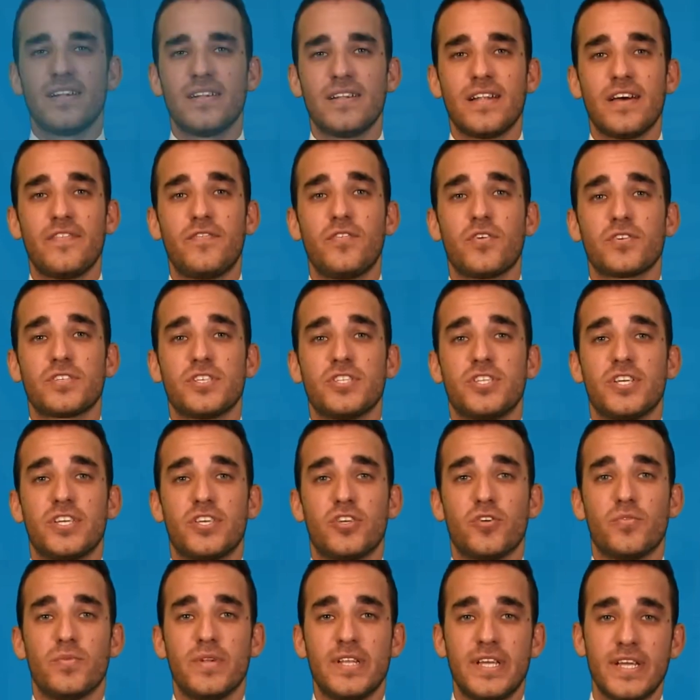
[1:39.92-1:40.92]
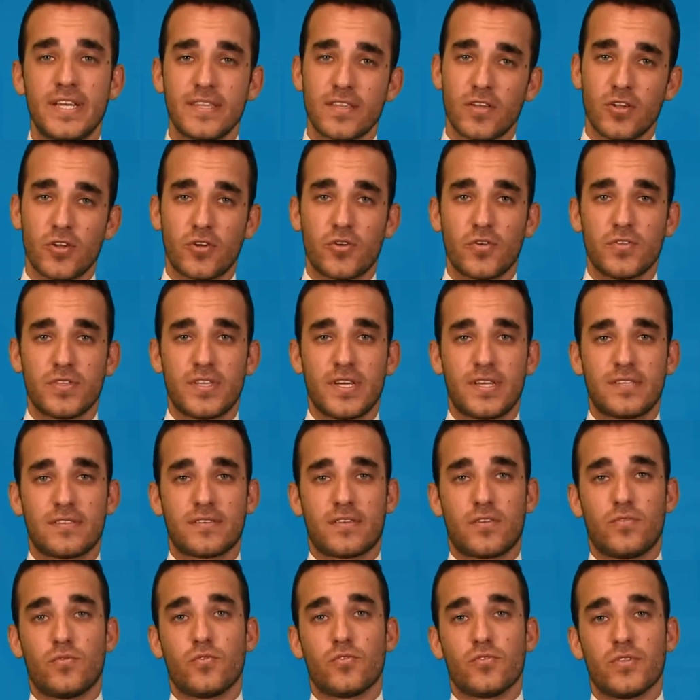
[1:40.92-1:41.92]
La force de qui Oblique, dans le contexte
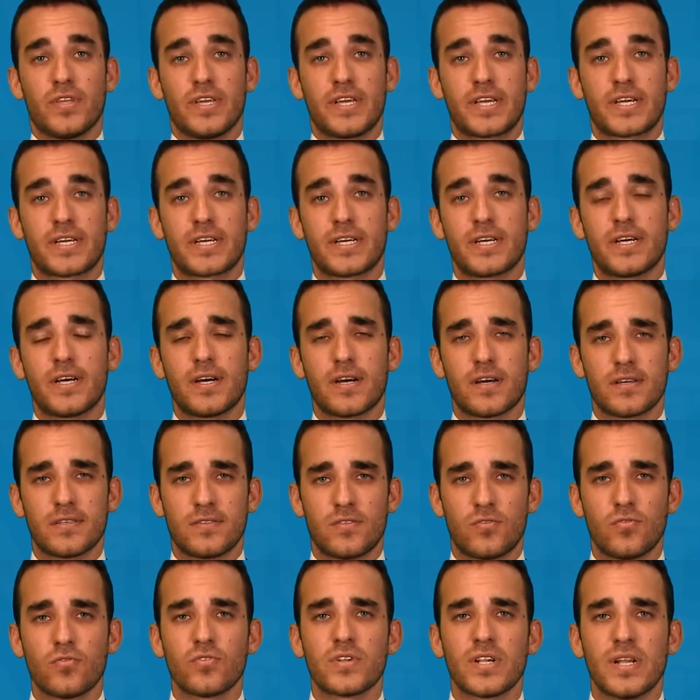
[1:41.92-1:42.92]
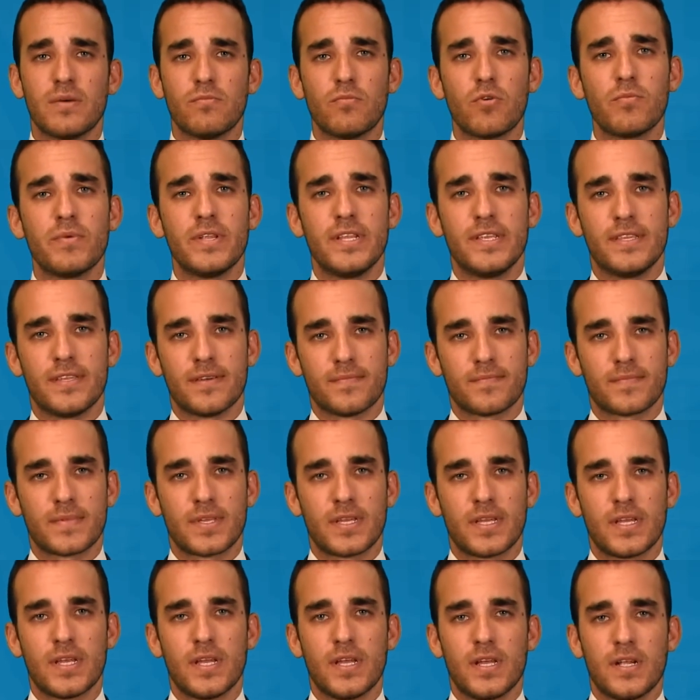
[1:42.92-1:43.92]
que nous venons décrire, reste donc la mobilité.
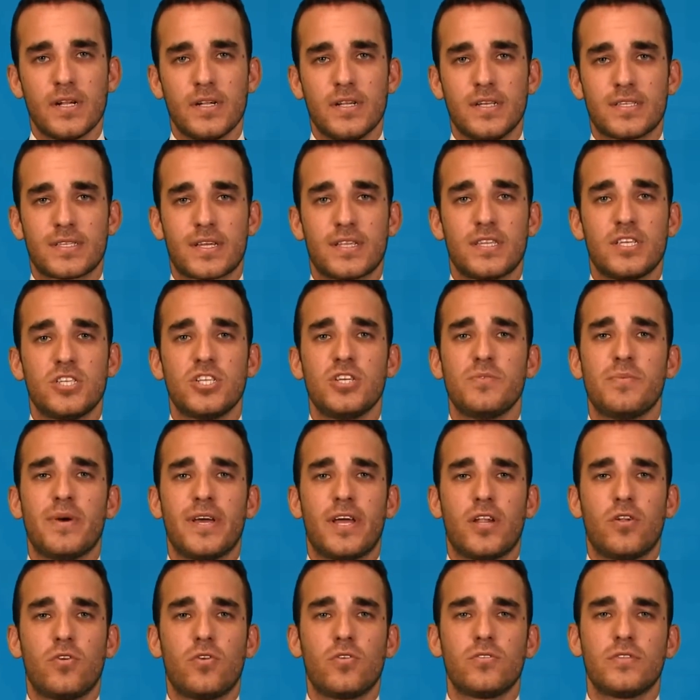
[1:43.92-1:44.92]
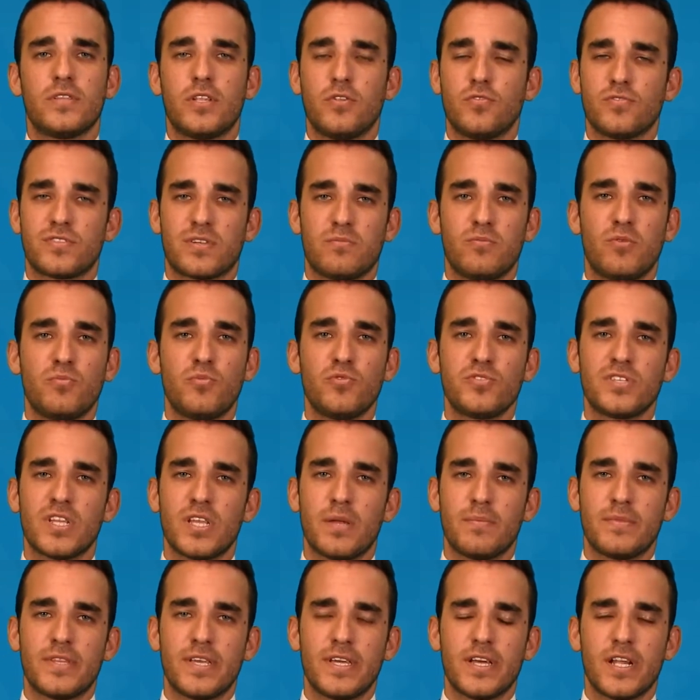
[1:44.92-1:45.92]
Les stratégies buy and hold ne nous semblent plus
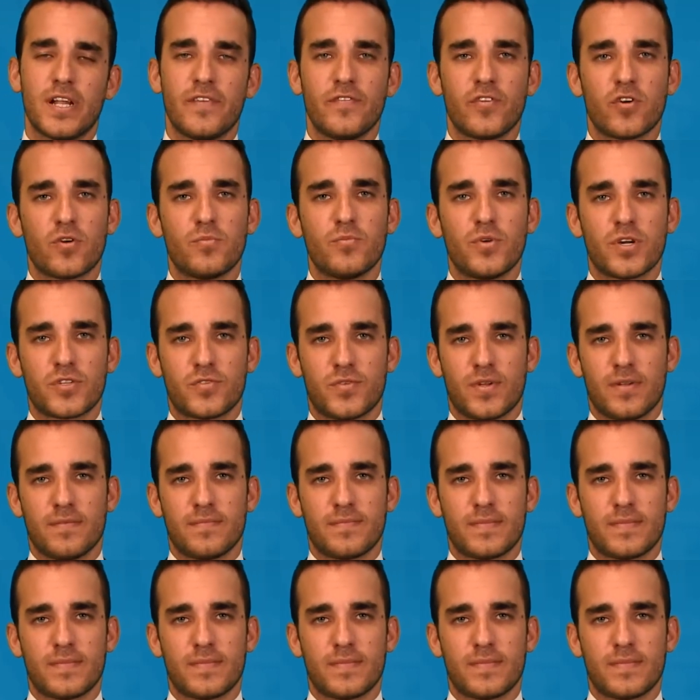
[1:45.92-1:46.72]
adaptées à l'environnement actuel.